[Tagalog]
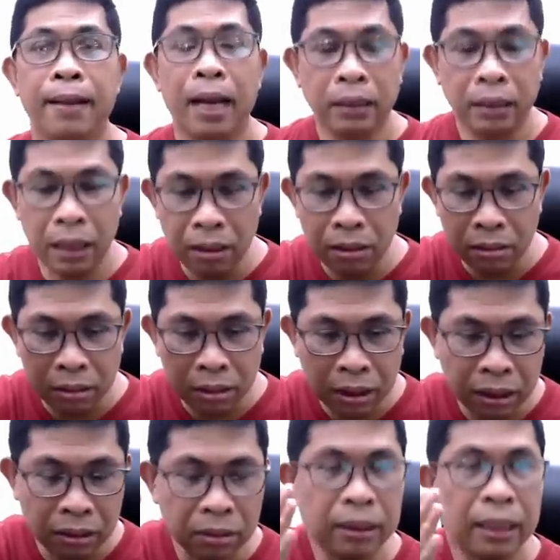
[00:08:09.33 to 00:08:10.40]
At
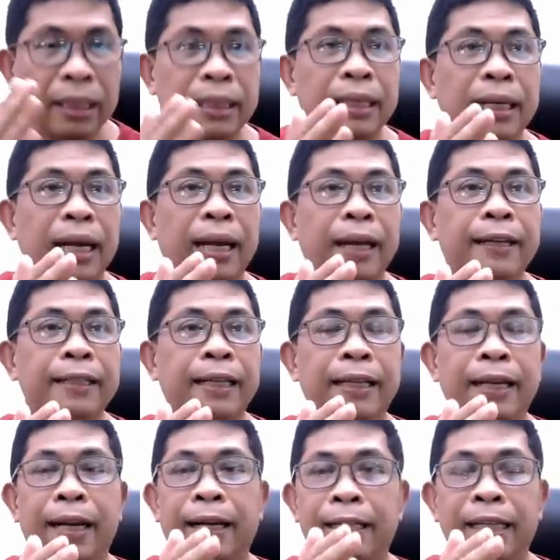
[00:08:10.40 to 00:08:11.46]
inuunti-unti nila
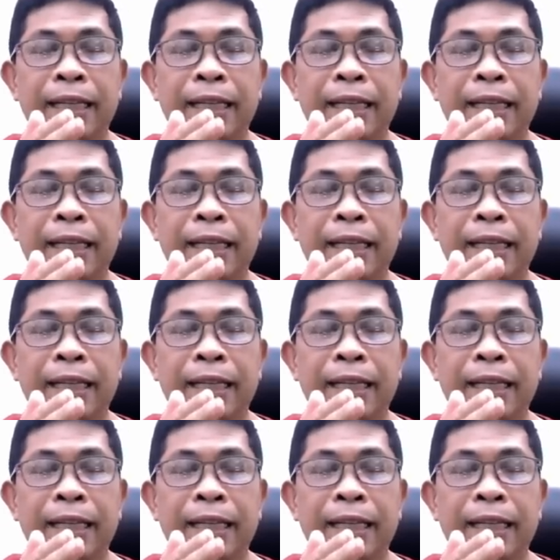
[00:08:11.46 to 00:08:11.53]
gina,